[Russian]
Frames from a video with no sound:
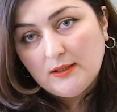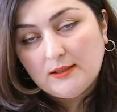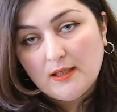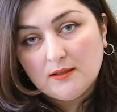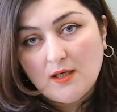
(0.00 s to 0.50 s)
и
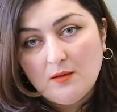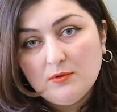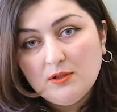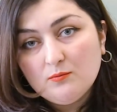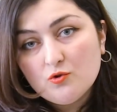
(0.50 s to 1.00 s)
тогда
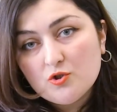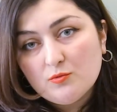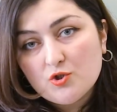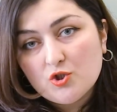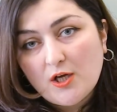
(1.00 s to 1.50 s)
мы не
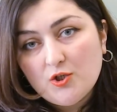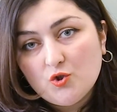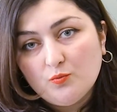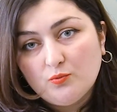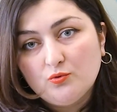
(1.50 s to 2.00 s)
можем ожидать,
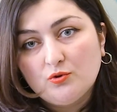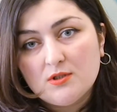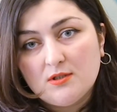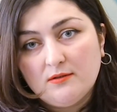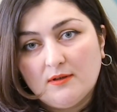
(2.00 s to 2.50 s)
что
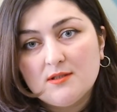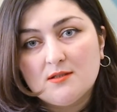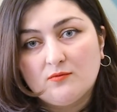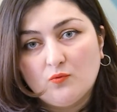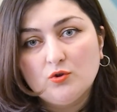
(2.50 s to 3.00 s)
будут изливаться